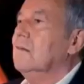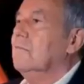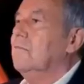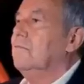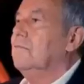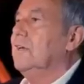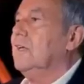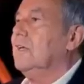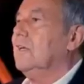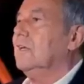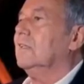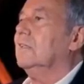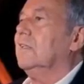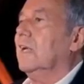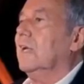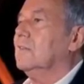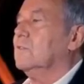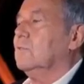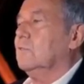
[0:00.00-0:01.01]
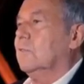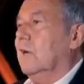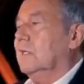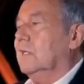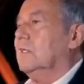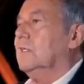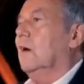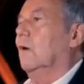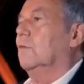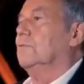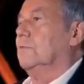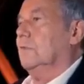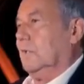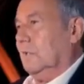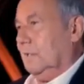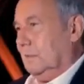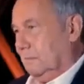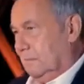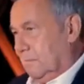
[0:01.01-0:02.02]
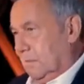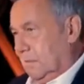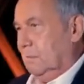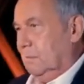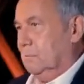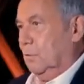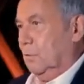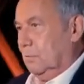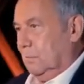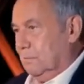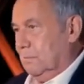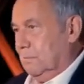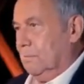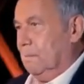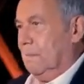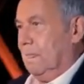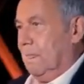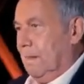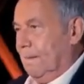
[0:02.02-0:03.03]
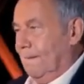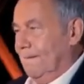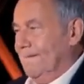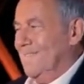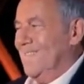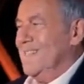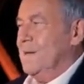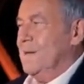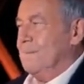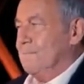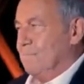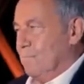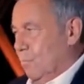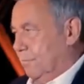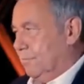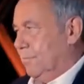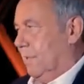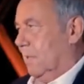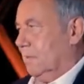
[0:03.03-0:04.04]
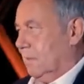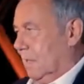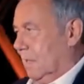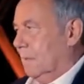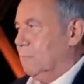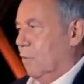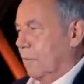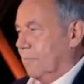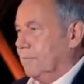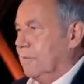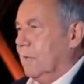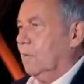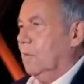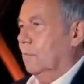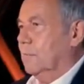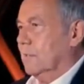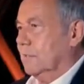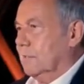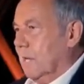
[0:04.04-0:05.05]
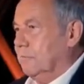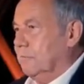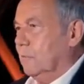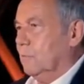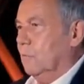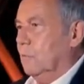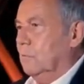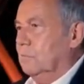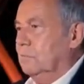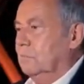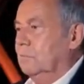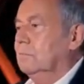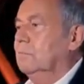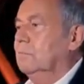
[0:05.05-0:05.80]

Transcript: wie gedenkst du eigentlich hier aufzutreten, nach dem Motto. Dann kam oft der Kommentar von oben,